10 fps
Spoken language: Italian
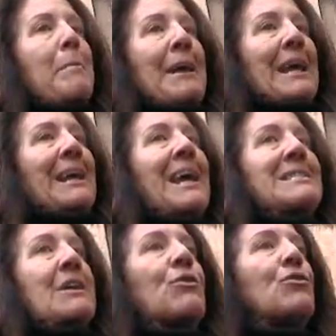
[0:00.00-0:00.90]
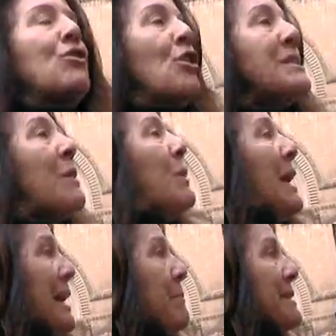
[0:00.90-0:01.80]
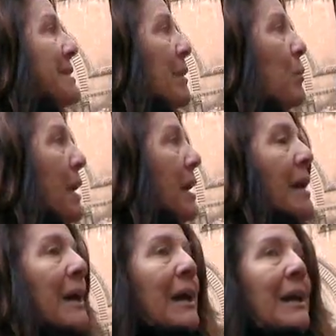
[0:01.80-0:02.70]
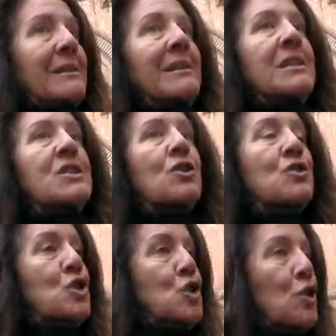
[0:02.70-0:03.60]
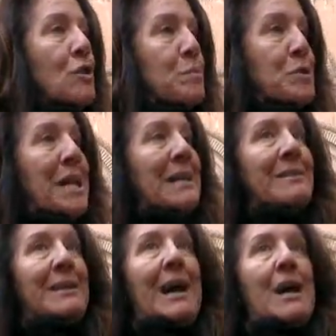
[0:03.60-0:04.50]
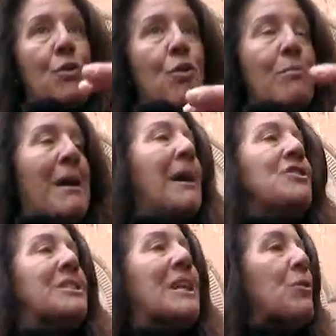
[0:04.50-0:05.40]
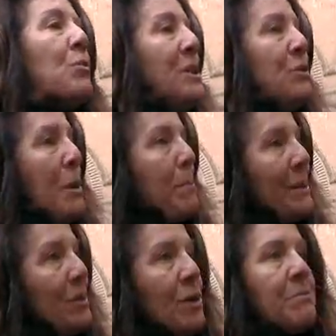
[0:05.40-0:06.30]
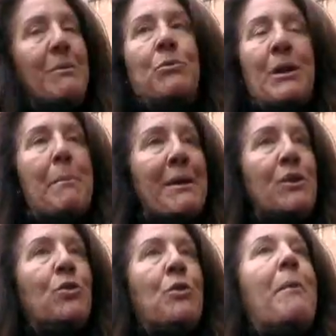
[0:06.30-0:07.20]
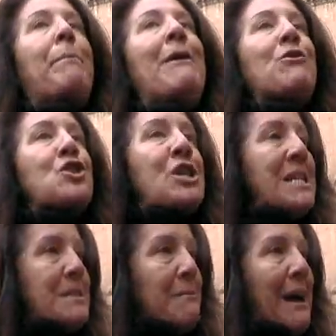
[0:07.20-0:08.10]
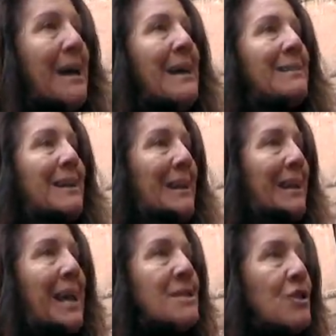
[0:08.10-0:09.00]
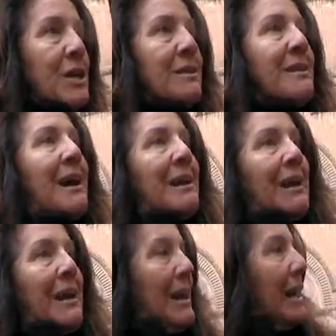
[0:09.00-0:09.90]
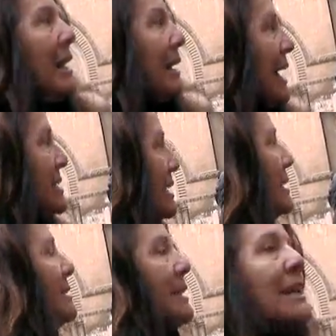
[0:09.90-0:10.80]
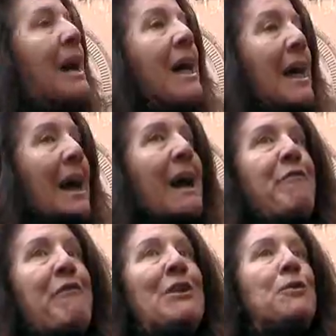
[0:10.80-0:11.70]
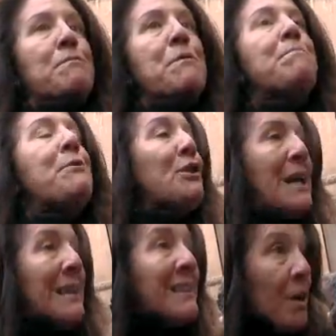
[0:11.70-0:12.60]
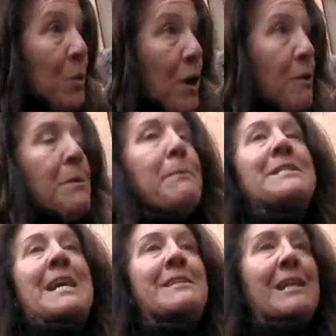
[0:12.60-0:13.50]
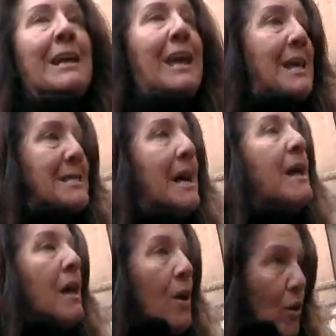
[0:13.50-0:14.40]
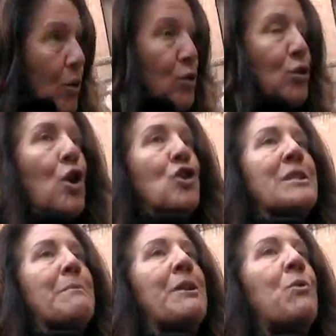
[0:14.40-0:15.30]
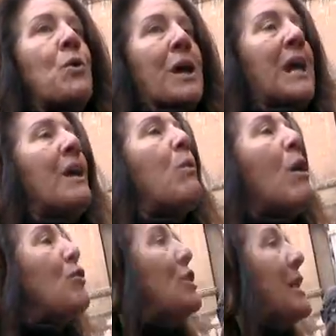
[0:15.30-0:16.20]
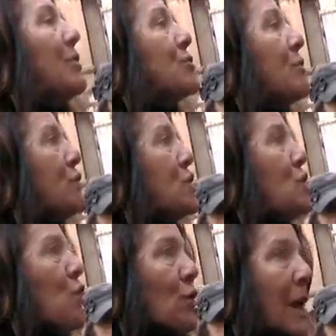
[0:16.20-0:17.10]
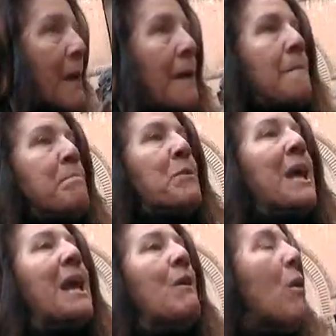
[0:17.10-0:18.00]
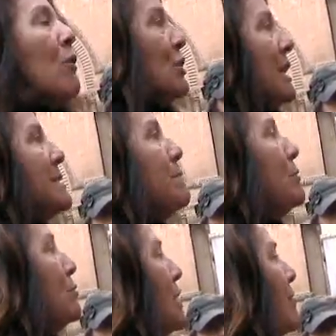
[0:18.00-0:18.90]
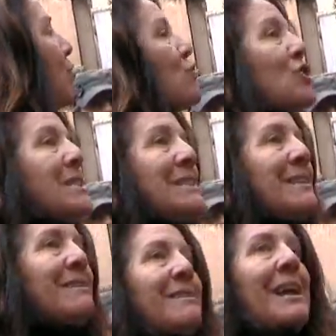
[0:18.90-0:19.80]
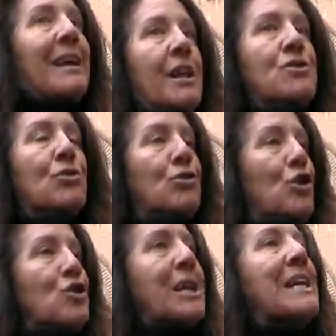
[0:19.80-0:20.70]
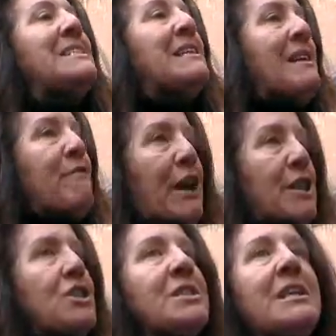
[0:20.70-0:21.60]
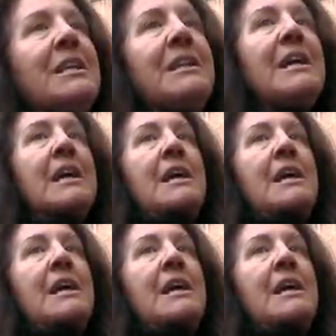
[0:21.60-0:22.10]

Perché la chiesa ortodossa è quella che è rimasta qui. I latini sono, si sono spostati a Roma, c'è stato quindi un abbandono, un abbandono, ma poi lo scisma tra la chiesa orientale e la chiesa latina ha fatto più importante qui come presenza la chiesa ortodossa, per cui il luogo della crocifissione, e il luogo della sepoltura sono gestiti dai greci ortodossi. Che significa gestiti?